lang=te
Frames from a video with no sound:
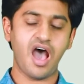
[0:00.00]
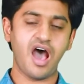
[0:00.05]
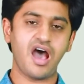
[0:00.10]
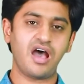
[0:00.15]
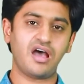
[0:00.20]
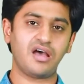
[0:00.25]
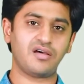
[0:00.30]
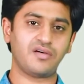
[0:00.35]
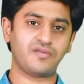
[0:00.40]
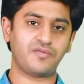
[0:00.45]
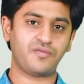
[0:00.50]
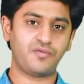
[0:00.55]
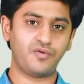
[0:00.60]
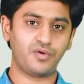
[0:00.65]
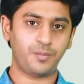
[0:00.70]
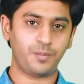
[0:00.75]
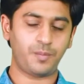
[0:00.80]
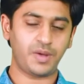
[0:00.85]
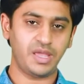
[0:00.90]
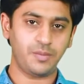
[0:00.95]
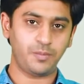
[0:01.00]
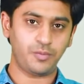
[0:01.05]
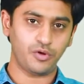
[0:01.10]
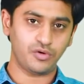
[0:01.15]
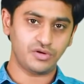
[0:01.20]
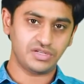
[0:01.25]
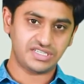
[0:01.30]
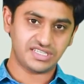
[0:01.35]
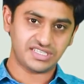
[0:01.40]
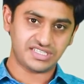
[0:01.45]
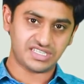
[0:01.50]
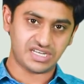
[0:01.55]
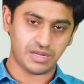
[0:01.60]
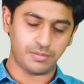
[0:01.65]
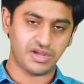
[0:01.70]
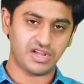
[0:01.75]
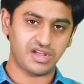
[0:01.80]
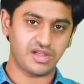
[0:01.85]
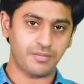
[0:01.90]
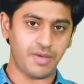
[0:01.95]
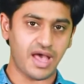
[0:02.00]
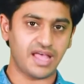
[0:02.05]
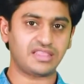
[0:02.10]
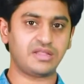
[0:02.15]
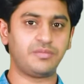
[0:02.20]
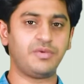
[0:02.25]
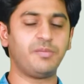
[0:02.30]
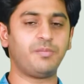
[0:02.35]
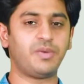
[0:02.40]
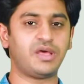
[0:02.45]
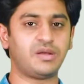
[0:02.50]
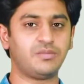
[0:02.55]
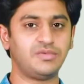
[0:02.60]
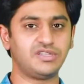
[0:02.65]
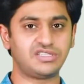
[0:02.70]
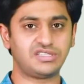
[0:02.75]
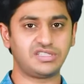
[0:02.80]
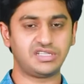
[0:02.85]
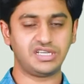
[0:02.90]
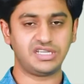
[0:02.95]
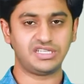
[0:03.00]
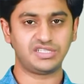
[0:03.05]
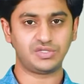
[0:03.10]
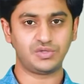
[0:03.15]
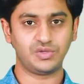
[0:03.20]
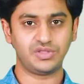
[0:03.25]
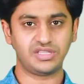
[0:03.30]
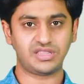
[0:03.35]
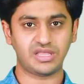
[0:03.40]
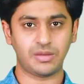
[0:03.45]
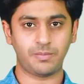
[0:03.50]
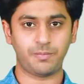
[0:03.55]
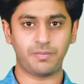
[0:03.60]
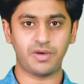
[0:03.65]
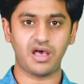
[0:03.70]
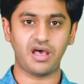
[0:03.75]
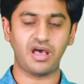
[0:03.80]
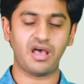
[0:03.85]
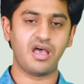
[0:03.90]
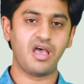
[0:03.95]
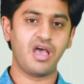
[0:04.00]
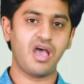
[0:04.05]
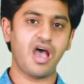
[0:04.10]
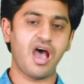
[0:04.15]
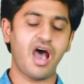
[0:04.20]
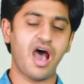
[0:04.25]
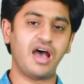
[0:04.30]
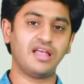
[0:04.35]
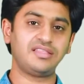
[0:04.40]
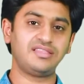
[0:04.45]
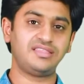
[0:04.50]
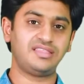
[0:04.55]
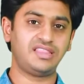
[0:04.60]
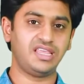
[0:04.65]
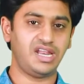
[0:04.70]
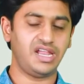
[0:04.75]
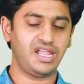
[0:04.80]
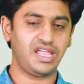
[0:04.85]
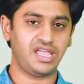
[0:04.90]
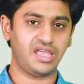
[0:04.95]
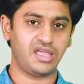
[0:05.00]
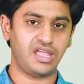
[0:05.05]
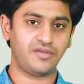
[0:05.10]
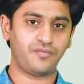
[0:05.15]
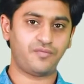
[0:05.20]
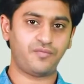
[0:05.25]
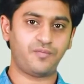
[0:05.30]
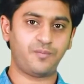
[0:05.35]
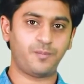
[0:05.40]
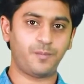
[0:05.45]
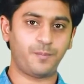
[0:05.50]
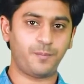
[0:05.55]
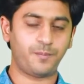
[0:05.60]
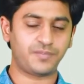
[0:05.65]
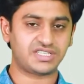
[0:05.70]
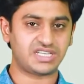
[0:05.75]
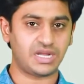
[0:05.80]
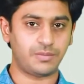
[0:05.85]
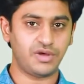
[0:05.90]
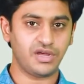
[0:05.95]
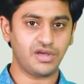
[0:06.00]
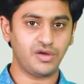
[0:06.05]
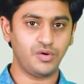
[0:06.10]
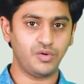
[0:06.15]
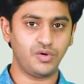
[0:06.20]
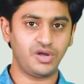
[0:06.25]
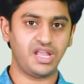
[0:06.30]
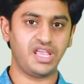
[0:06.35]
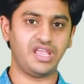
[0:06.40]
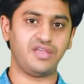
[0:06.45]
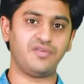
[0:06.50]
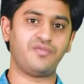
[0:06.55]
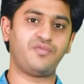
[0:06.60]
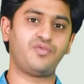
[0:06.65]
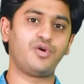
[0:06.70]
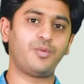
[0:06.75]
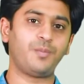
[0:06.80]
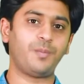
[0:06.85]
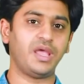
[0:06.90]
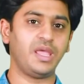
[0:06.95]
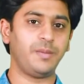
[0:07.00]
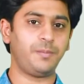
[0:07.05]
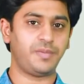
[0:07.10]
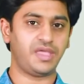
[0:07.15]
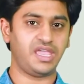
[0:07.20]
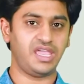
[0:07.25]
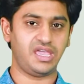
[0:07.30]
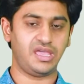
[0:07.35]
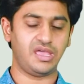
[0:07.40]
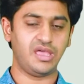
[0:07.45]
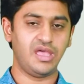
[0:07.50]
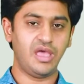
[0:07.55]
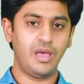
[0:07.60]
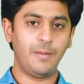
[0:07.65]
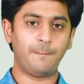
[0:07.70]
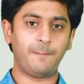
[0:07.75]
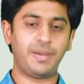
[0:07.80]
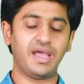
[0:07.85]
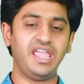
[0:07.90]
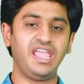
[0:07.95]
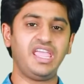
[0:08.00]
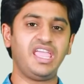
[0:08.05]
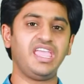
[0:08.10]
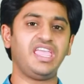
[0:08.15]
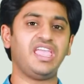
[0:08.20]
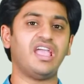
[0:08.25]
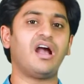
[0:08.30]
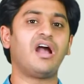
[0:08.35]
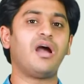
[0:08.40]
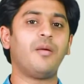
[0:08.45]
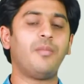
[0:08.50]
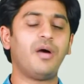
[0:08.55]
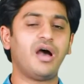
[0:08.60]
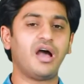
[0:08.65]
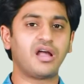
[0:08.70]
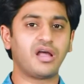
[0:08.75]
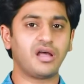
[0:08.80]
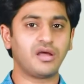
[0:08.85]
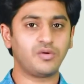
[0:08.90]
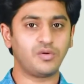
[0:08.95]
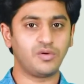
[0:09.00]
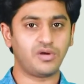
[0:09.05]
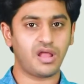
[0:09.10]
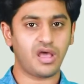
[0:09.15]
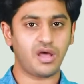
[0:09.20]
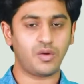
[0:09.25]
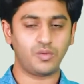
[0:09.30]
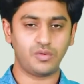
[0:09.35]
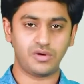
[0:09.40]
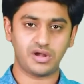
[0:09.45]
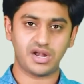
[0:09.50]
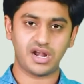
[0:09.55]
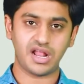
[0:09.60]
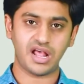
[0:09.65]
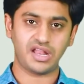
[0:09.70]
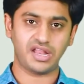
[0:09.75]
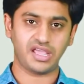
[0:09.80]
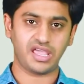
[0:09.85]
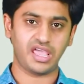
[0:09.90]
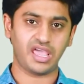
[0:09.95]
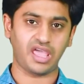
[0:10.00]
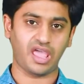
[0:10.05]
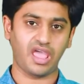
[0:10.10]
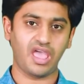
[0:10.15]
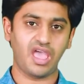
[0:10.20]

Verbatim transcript: ఆ ఫుడ్ పైప్లో నుంచి స్టమక్కి మాత్రమే పరిమితి ఇస్తుంది తప్ప ఆ తిరిగి స్టమక్ నుండి ఫుడ్ పైప్కి పైకి ఎగబాకకుండా ఉండడానికే